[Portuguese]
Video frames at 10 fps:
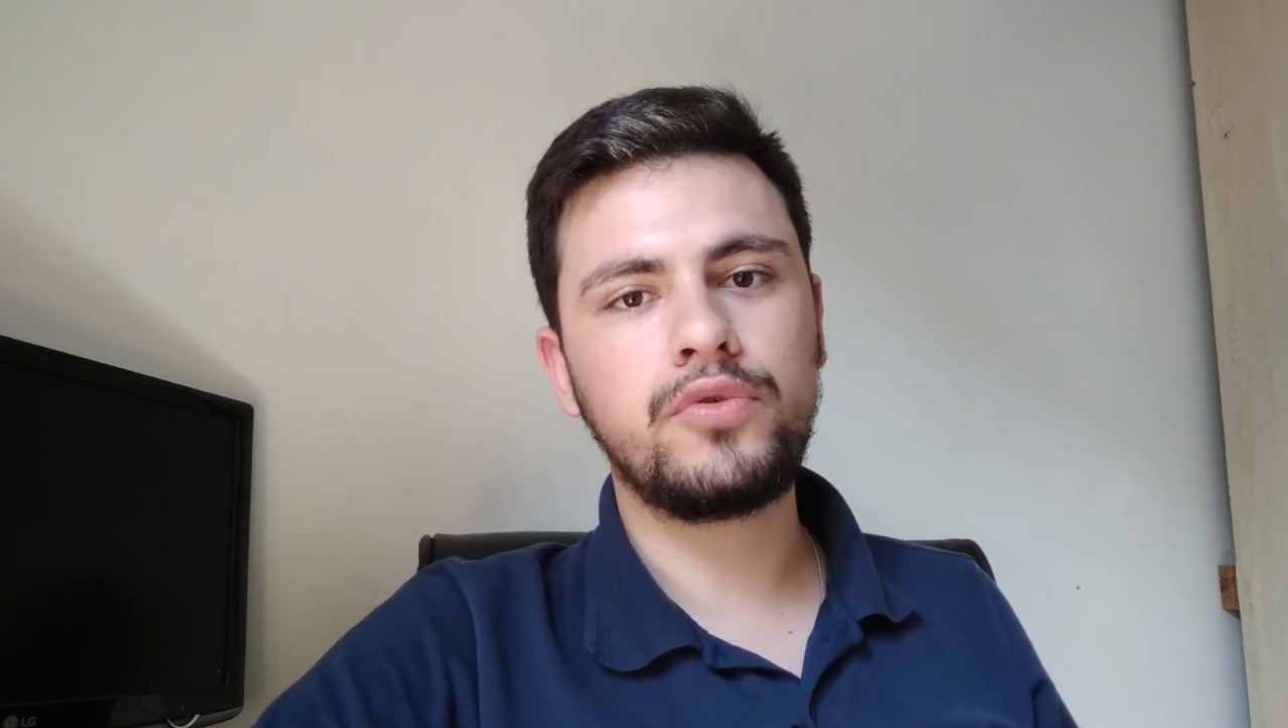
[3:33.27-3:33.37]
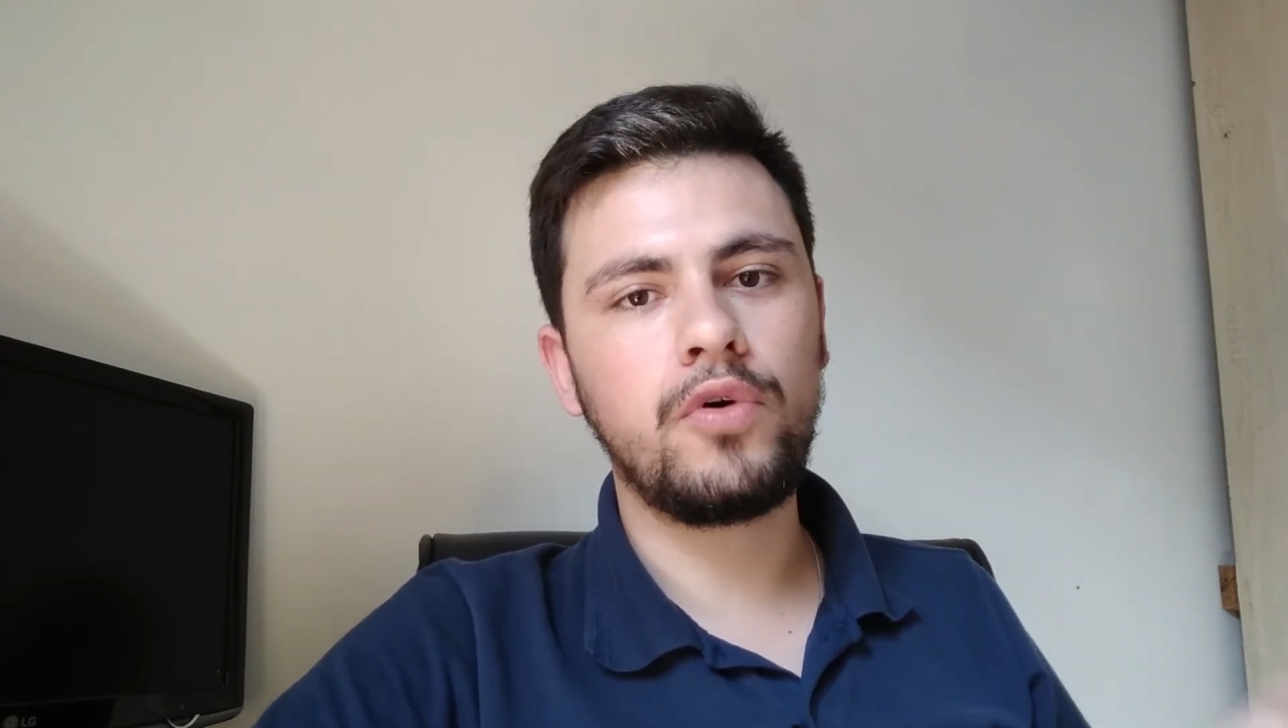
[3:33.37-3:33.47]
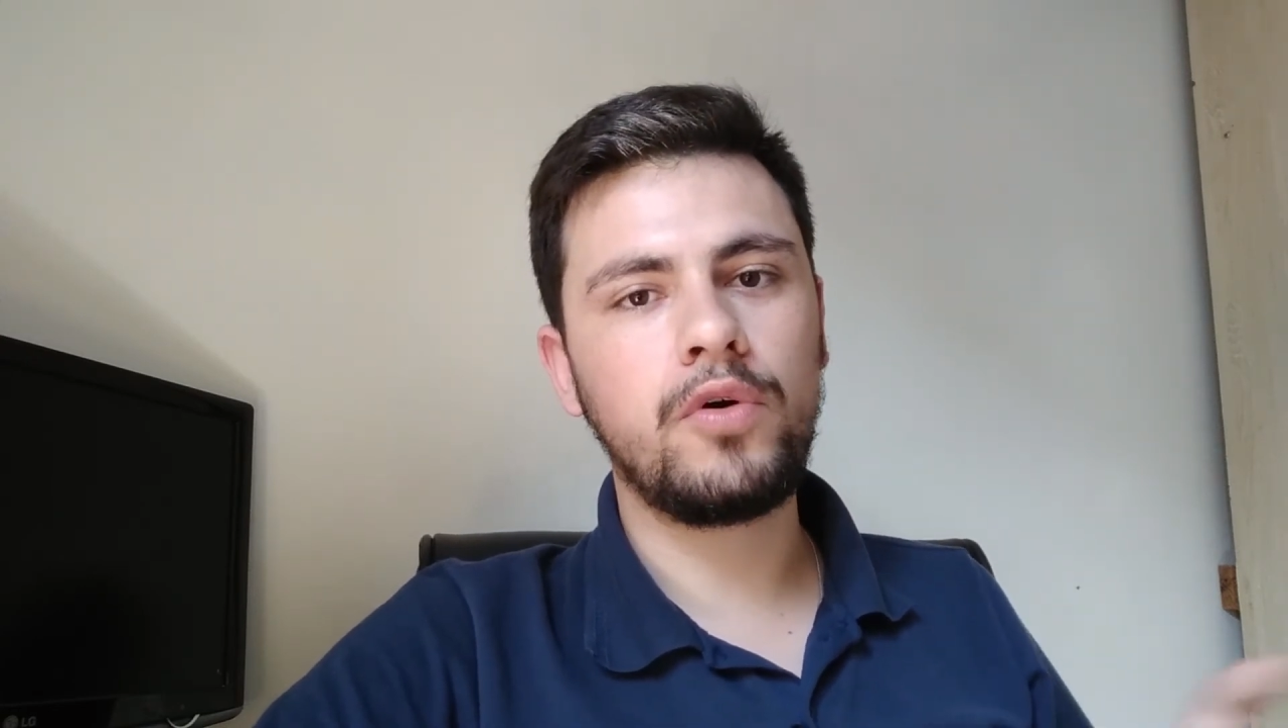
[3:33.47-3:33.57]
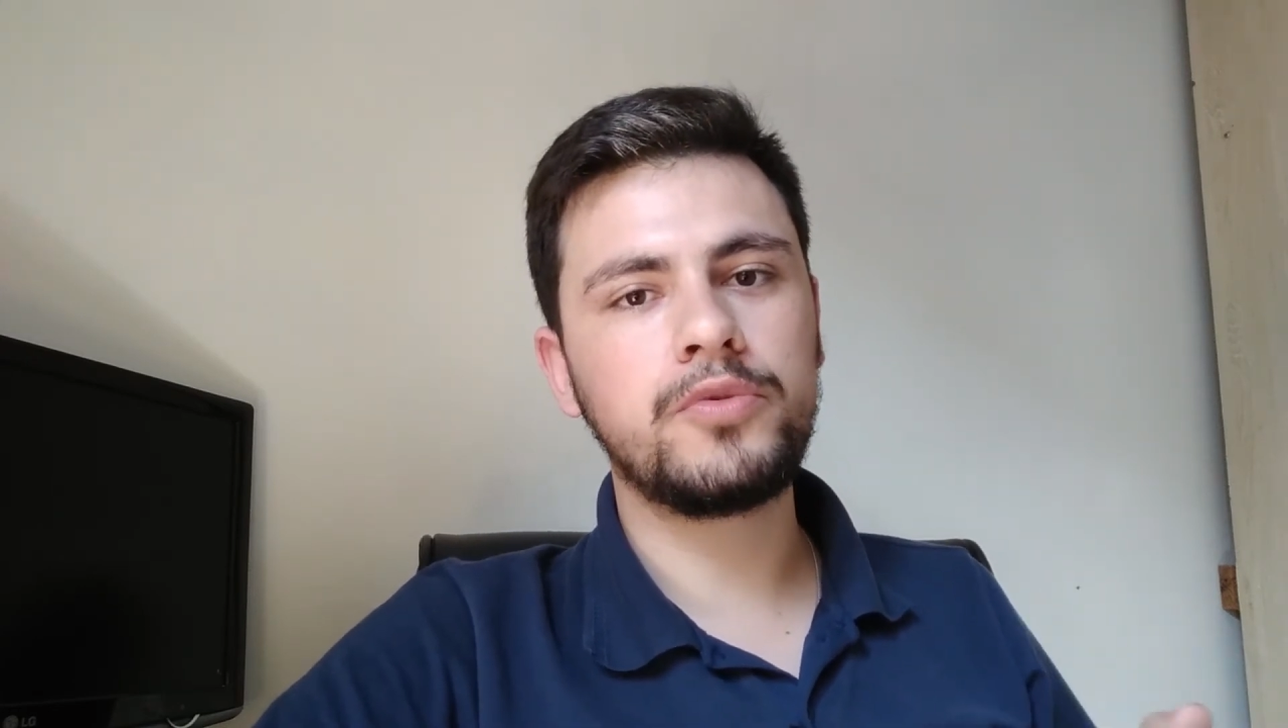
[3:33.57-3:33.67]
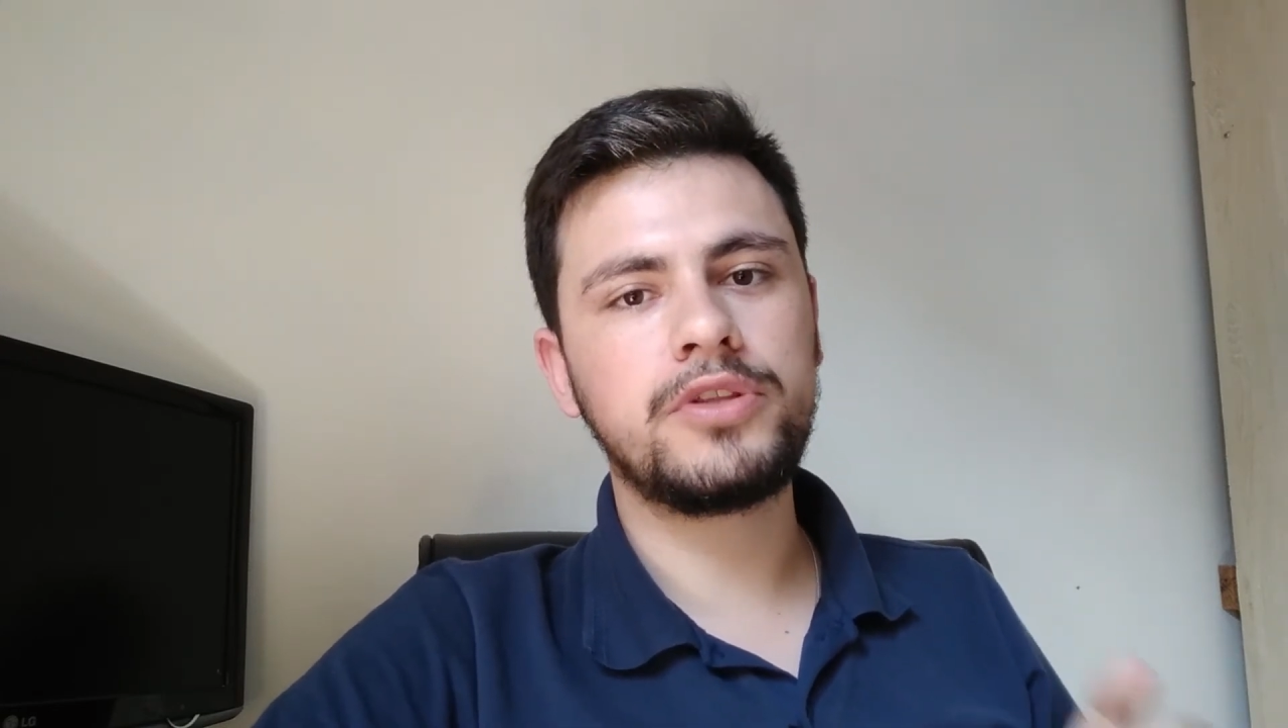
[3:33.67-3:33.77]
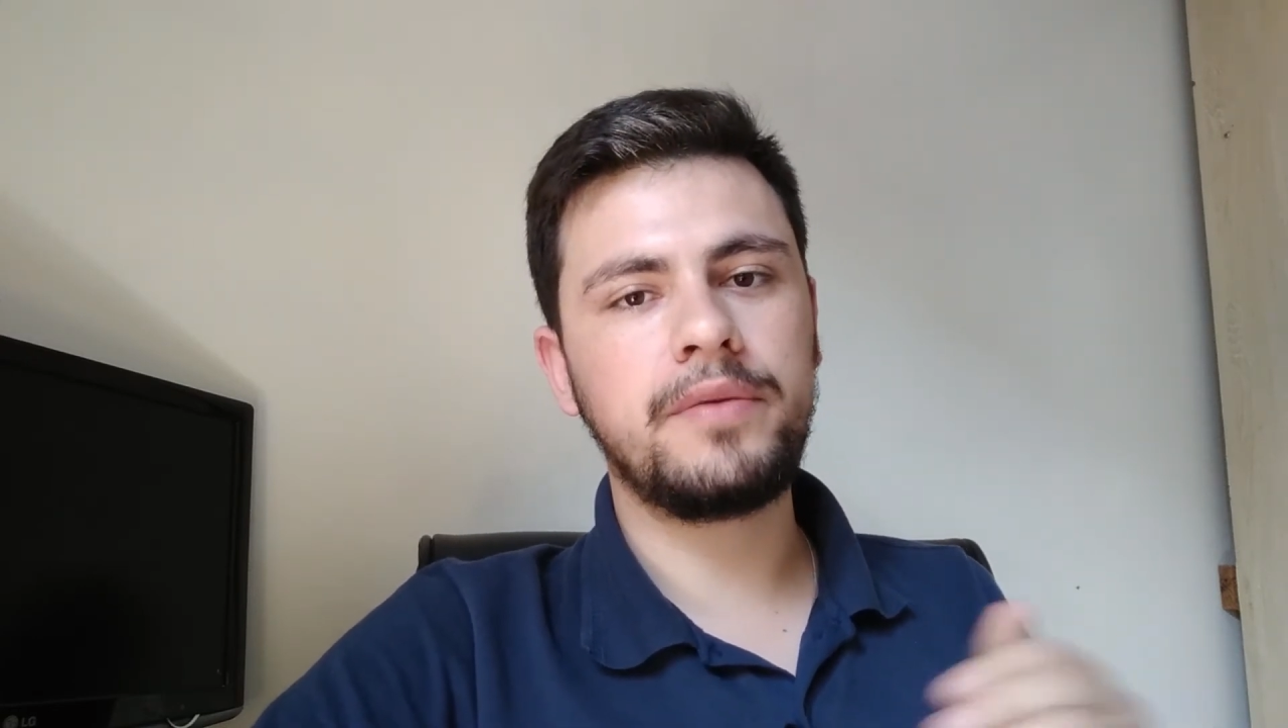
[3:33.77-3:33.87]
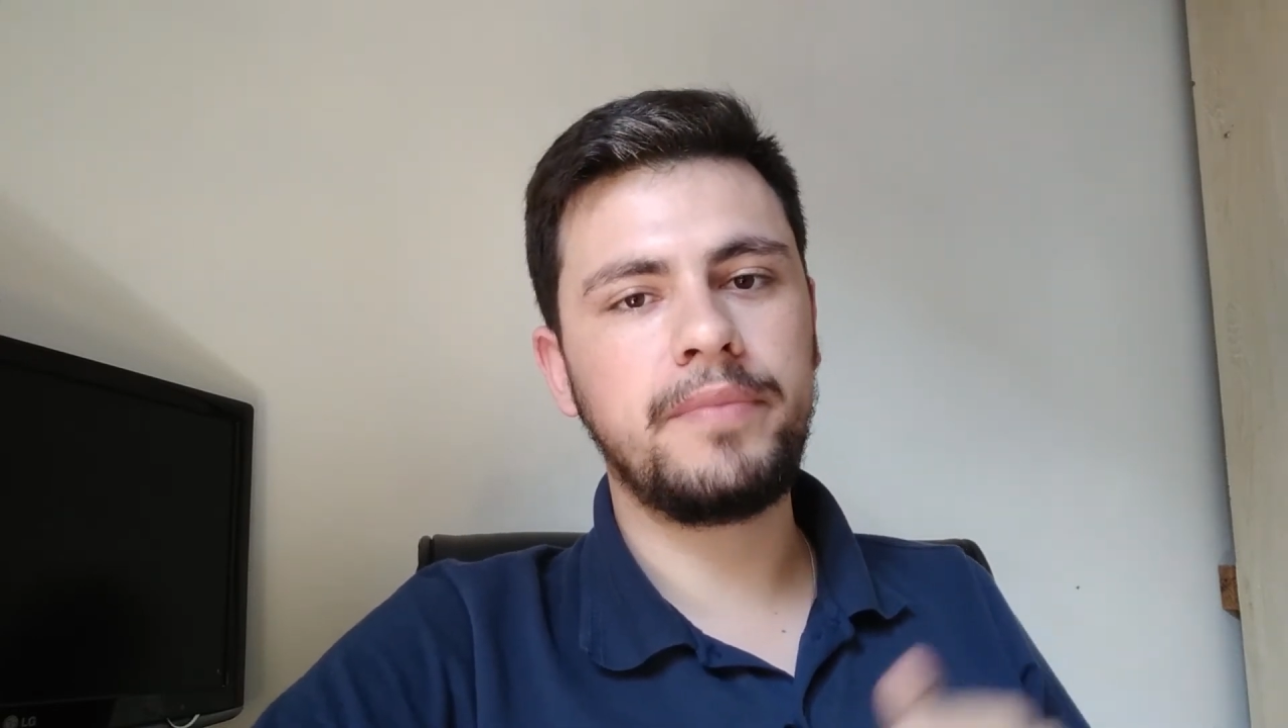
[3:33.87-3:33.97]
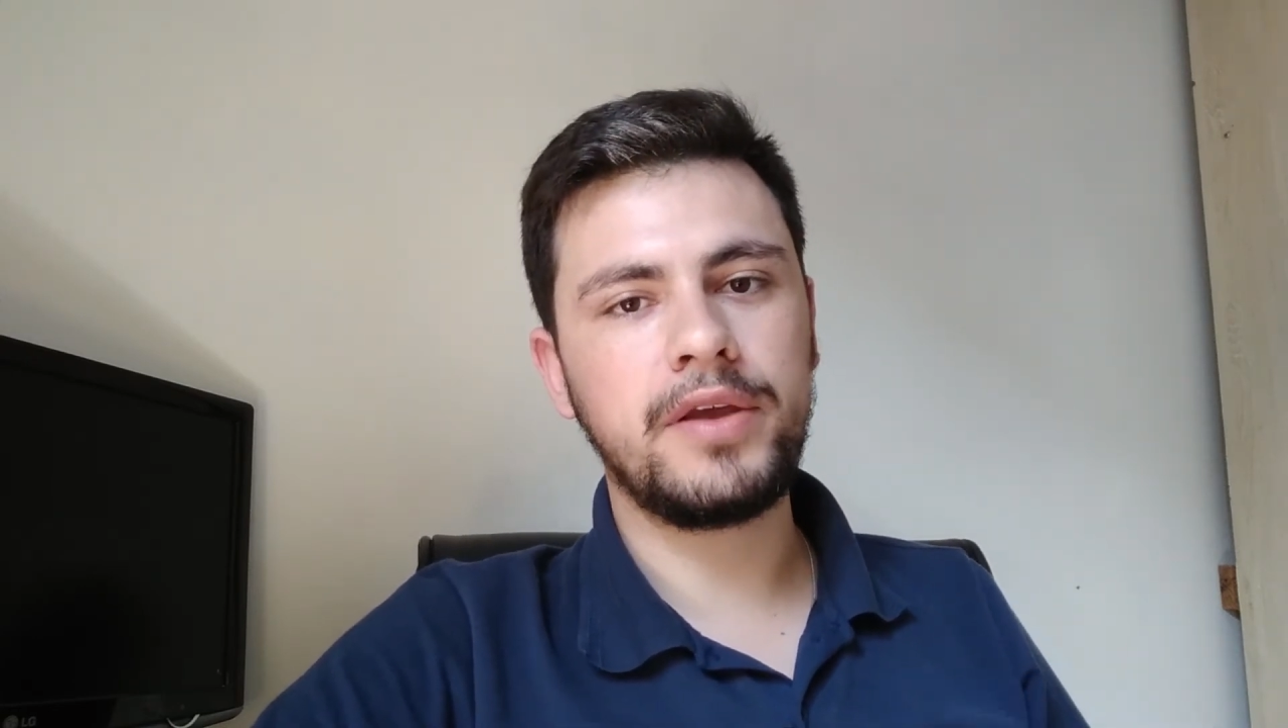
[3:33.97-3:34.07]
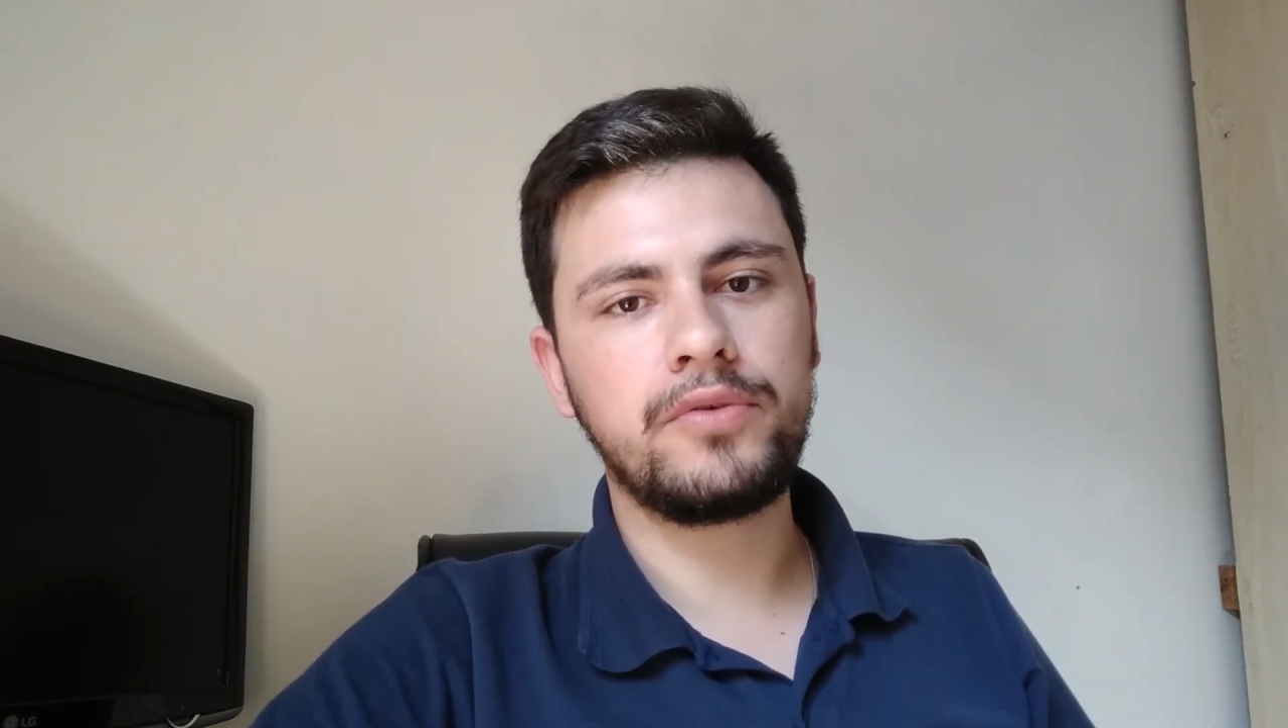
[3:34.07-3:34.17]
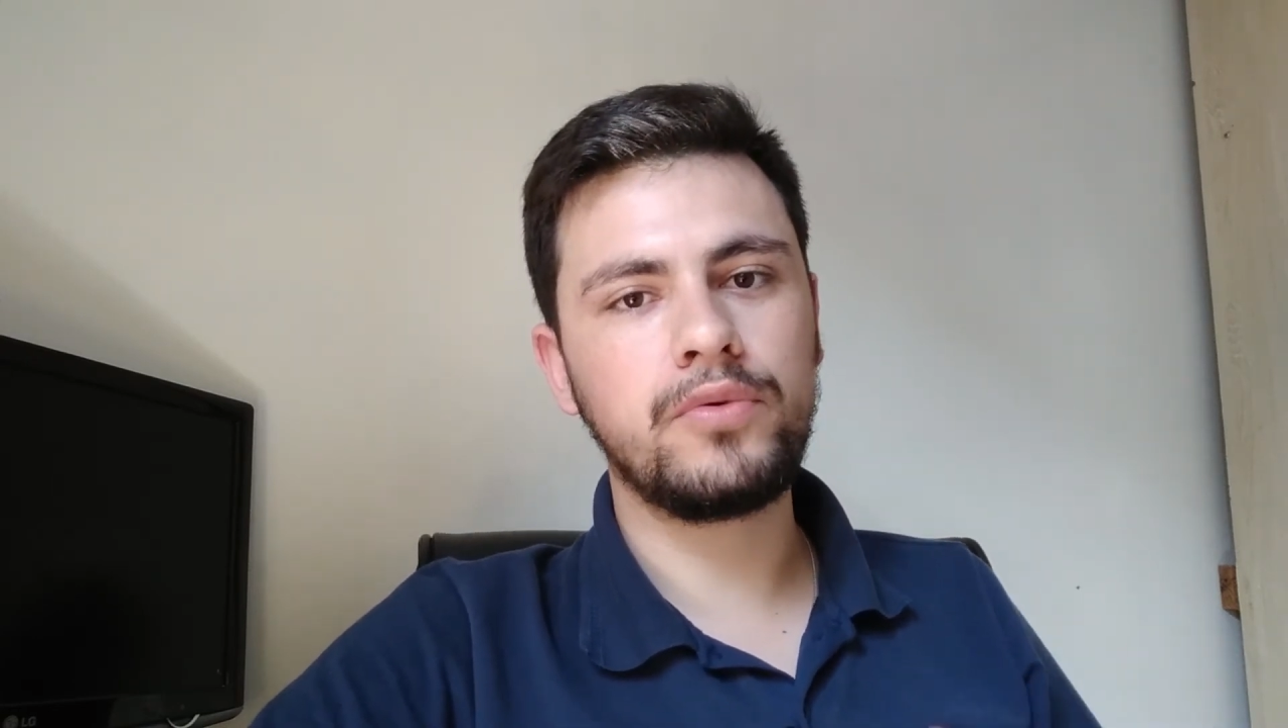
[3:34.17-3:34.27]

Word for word: como também